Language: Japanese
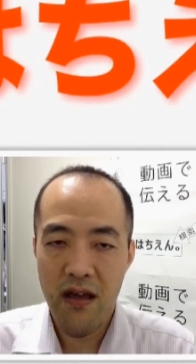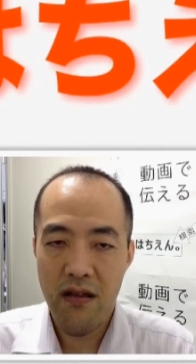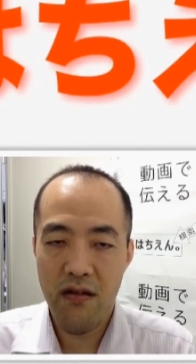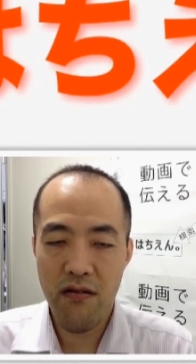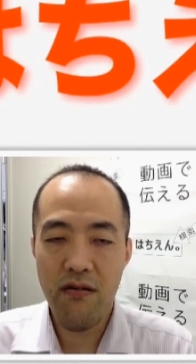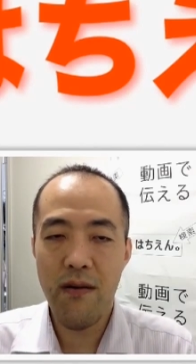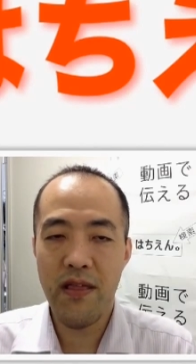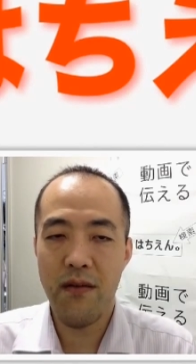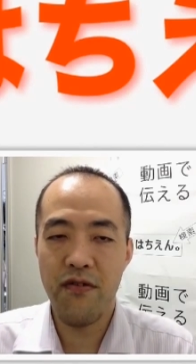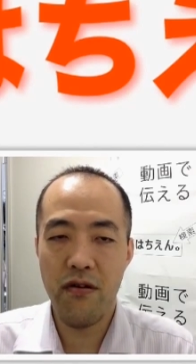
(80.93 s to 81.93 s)
情報はま
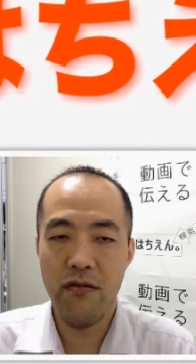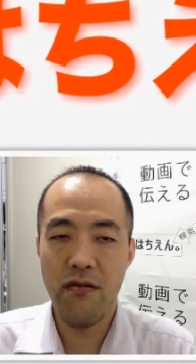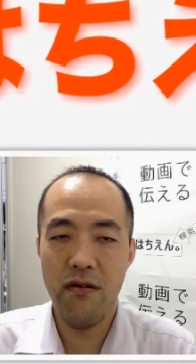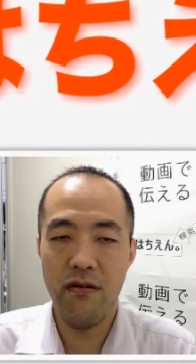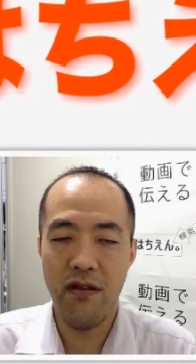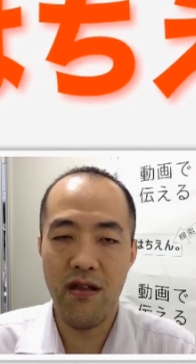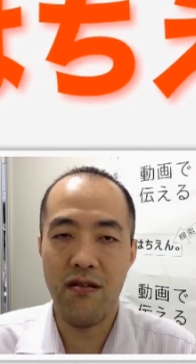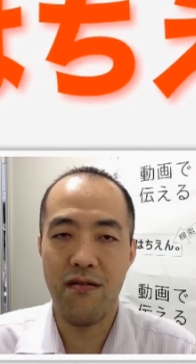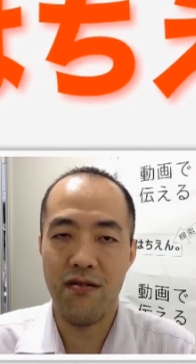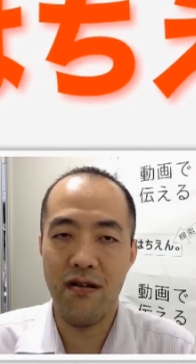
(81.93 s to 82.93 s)
たブログの方に
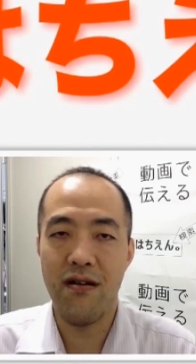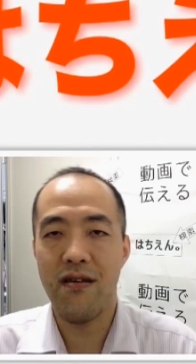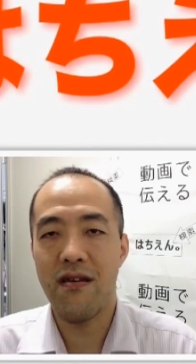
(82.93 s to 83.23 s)
どうぞ、